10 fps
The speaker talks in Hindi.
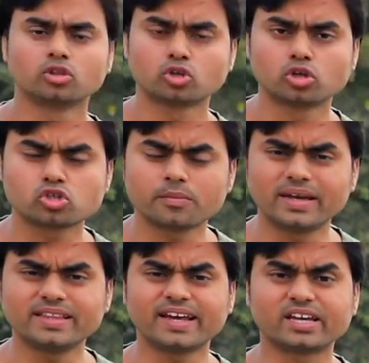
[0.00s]
तो दोस्तों
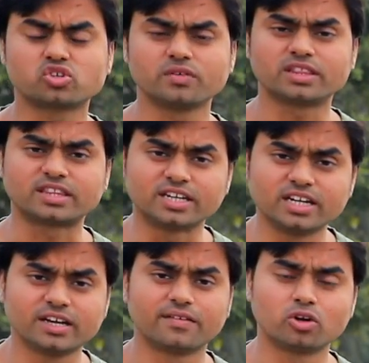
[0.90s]
महिंद्रा एक्स यू
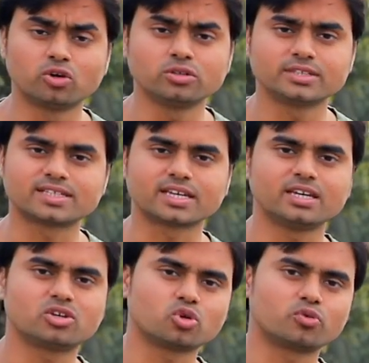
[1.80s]
थ्री डबल ओ जैसा
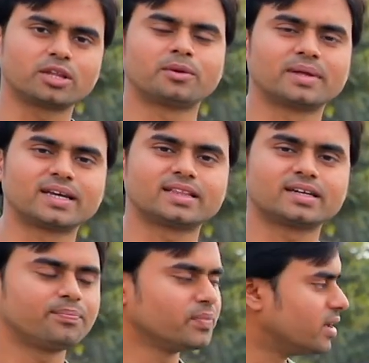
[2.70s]
कि शुरुआत में बताया
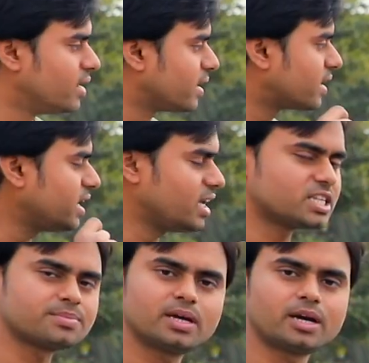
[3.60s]
था कि
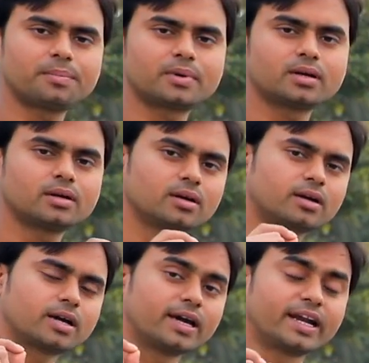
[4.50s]
इसमें अब
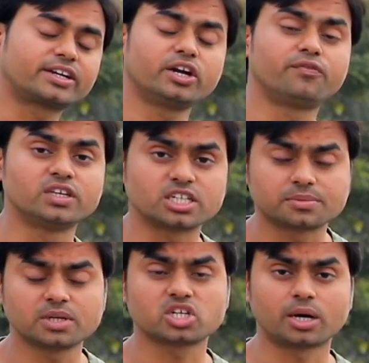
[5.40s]
कनेक्टेड
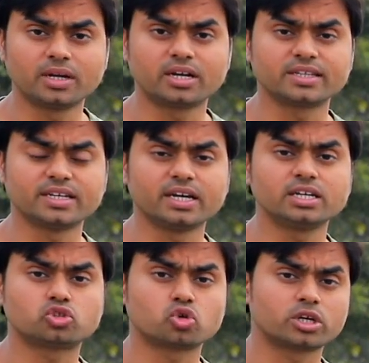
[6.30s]
फीचर्स भी शामिल कर दिए
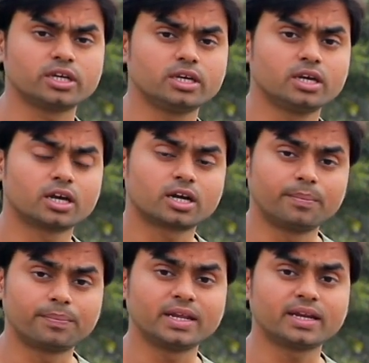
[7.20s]
हैं जो कि
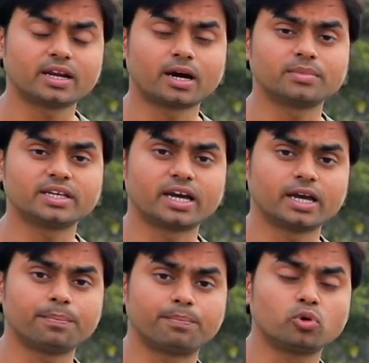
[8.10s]
कंपनी ने नाम दिया
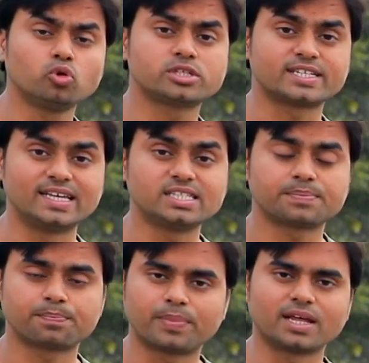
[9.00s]
है ब्लू
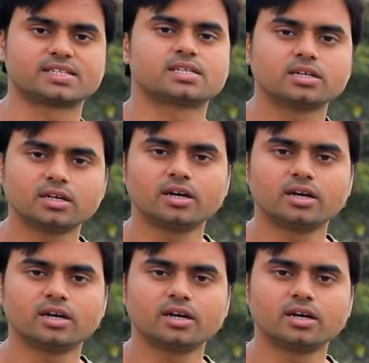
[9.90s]
सेंस प्लस